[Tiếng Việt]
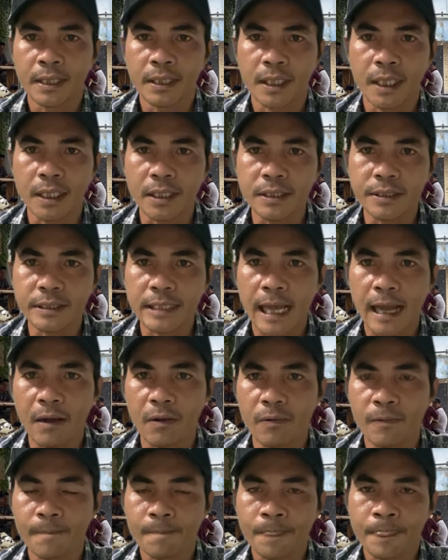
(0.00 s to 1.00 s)
nghĩ
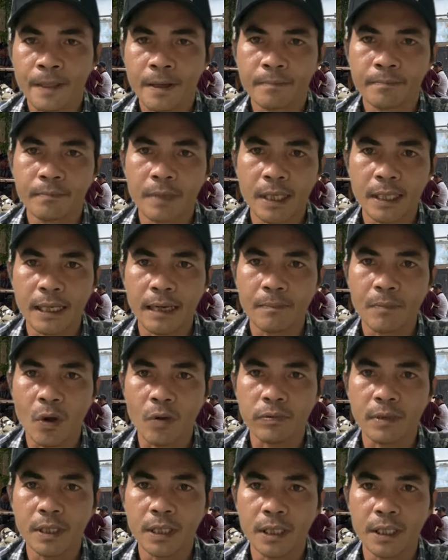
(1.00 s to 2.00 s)
sao mình là
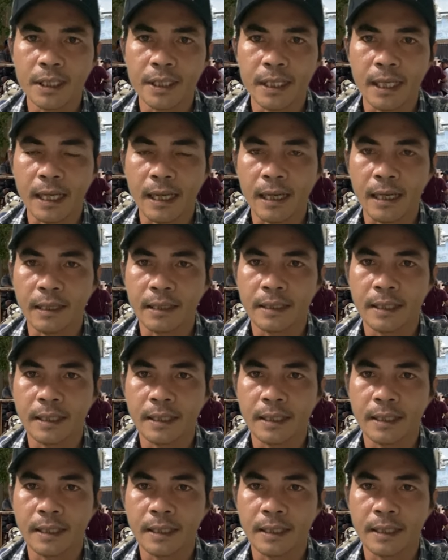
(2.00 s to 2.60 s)
một người à,